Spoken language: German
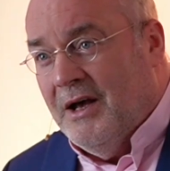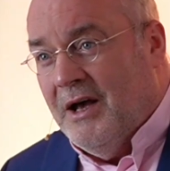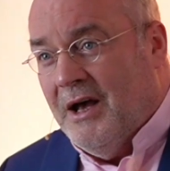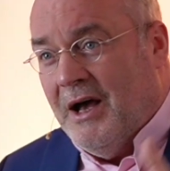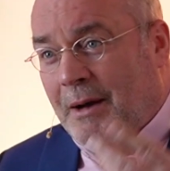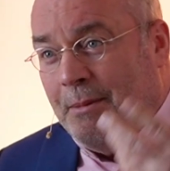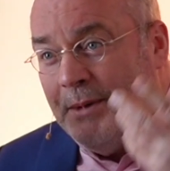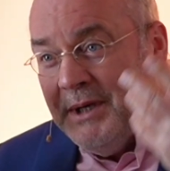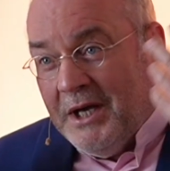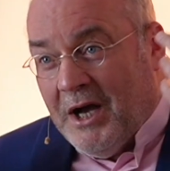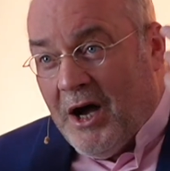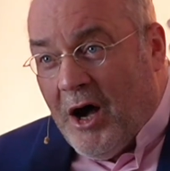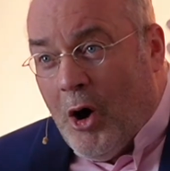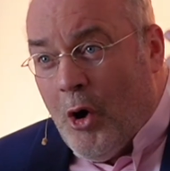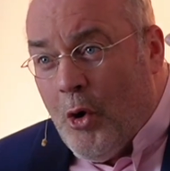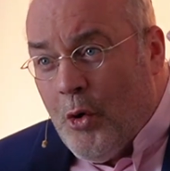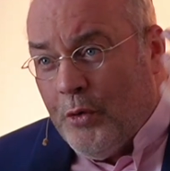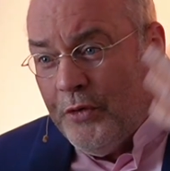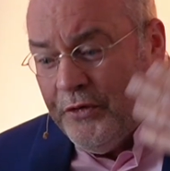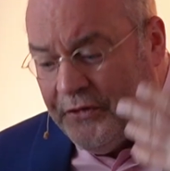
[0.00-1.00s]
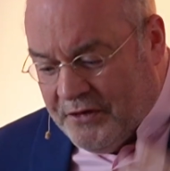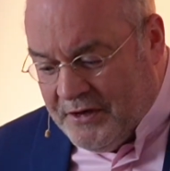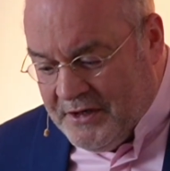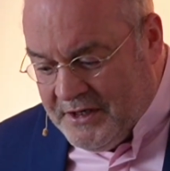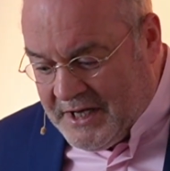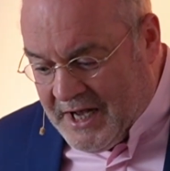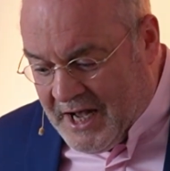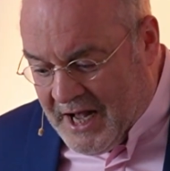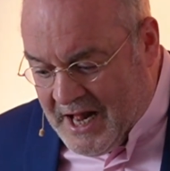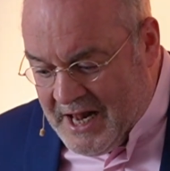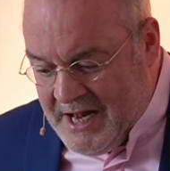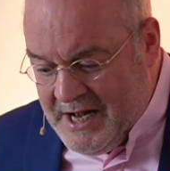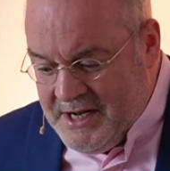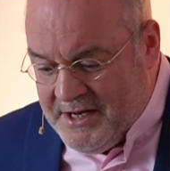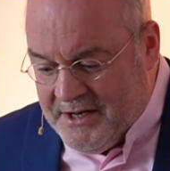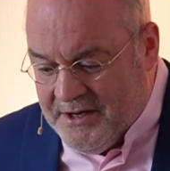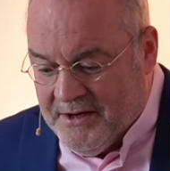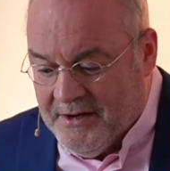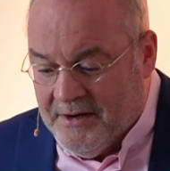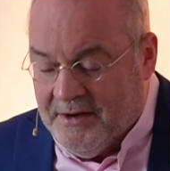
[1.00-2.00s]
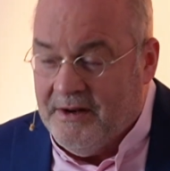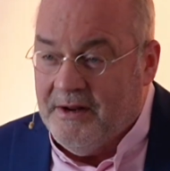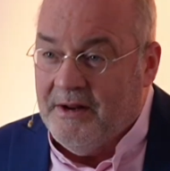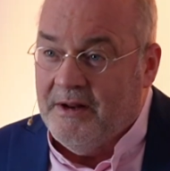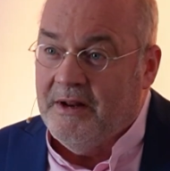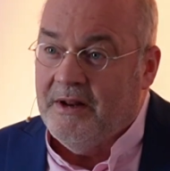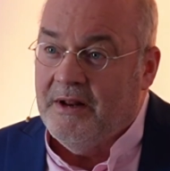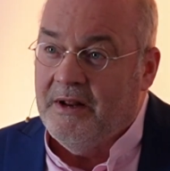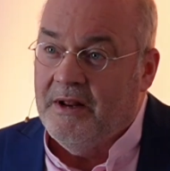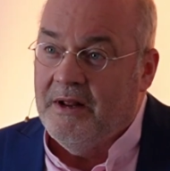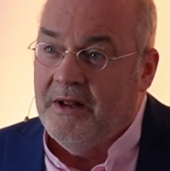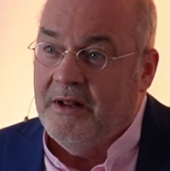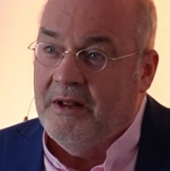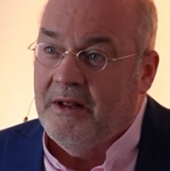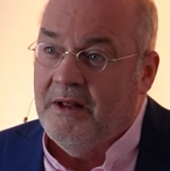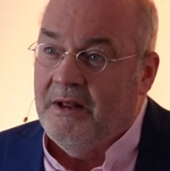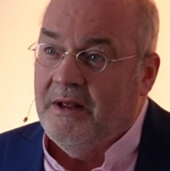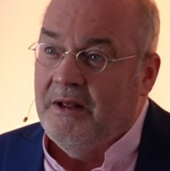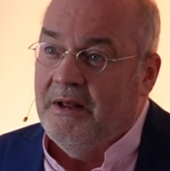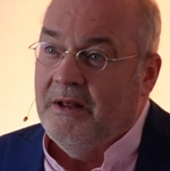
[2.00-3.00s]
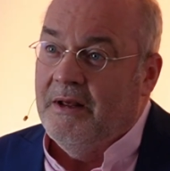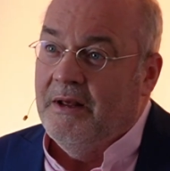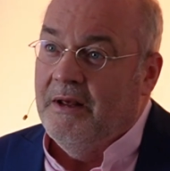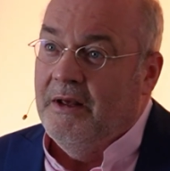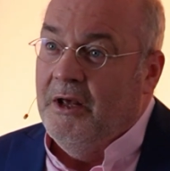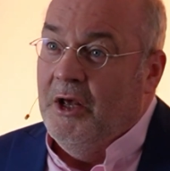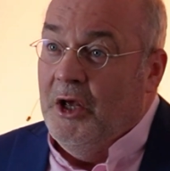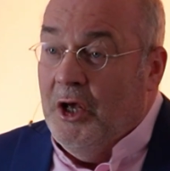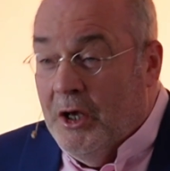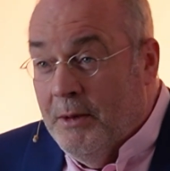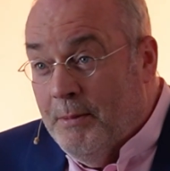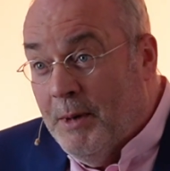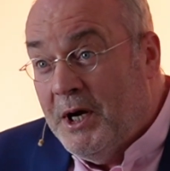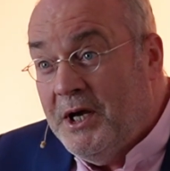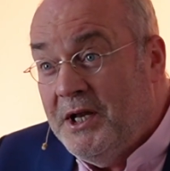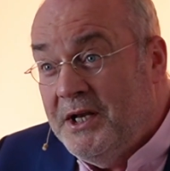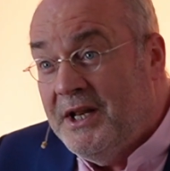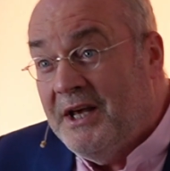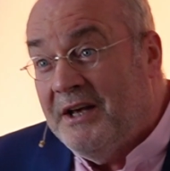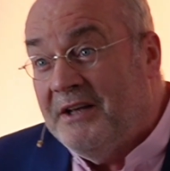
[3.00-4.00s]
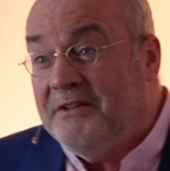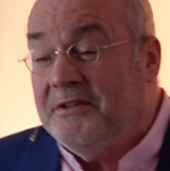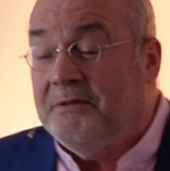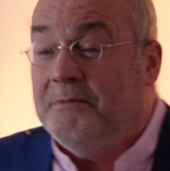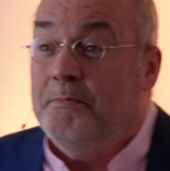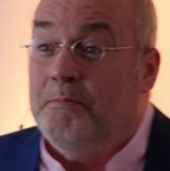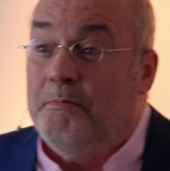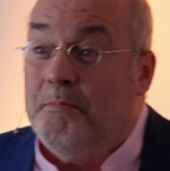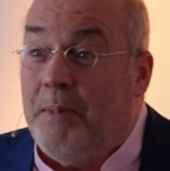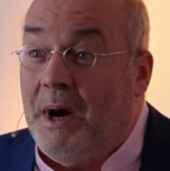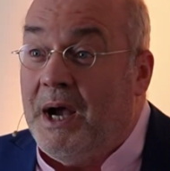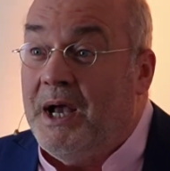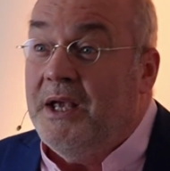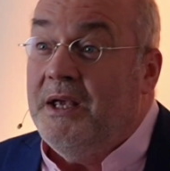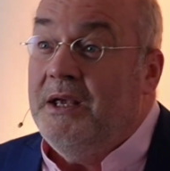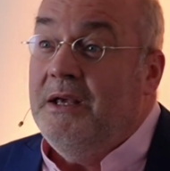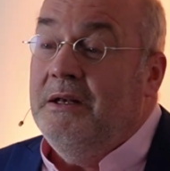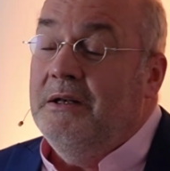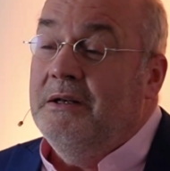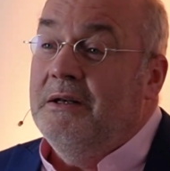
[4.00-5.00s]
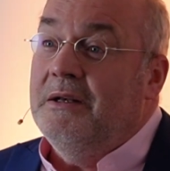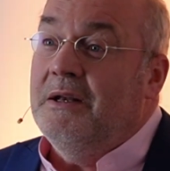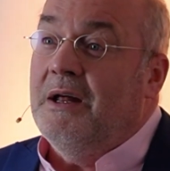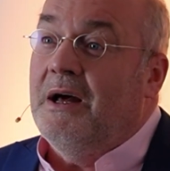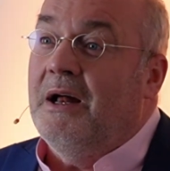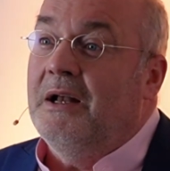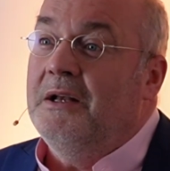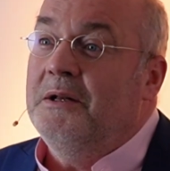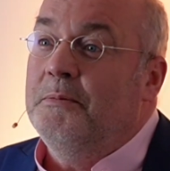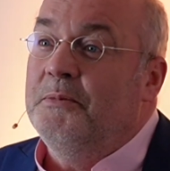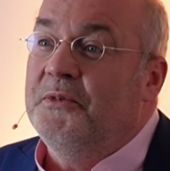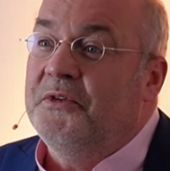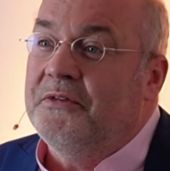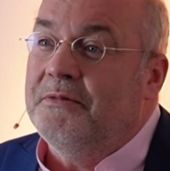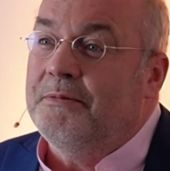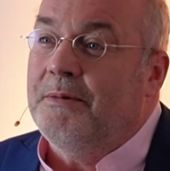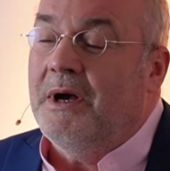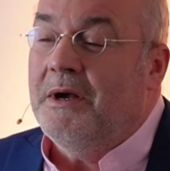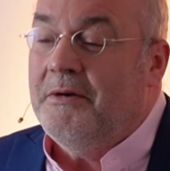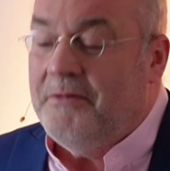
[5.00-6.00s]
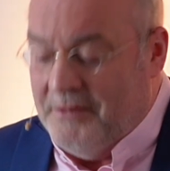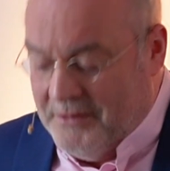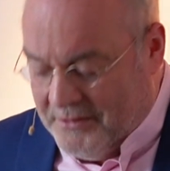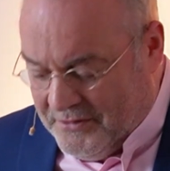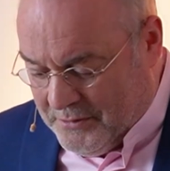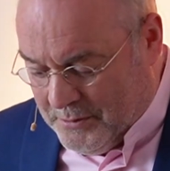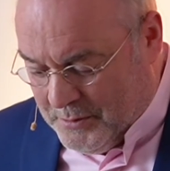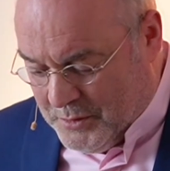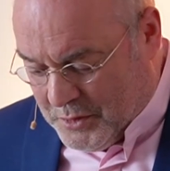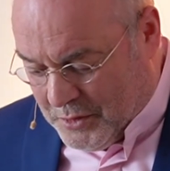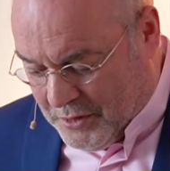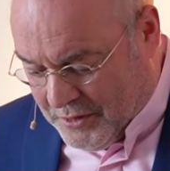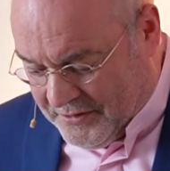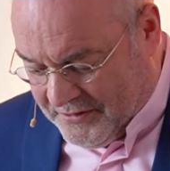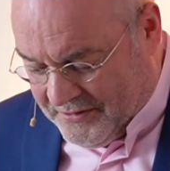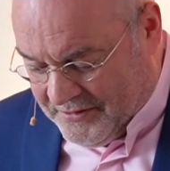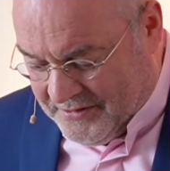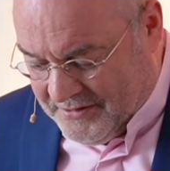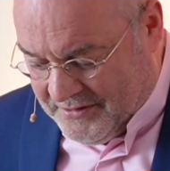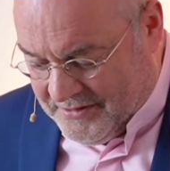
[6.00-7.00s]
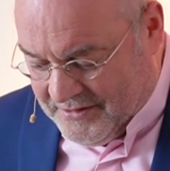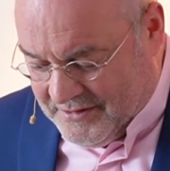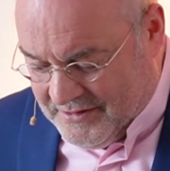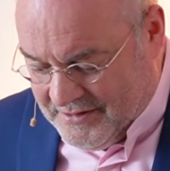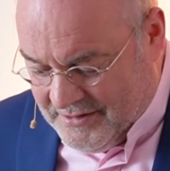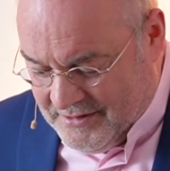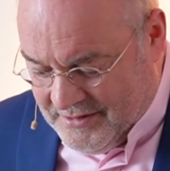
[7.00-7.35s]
aber ihre Augen sind gehalten. Immerhin, er ist bei ihnen allem Zweifel zum Trotz.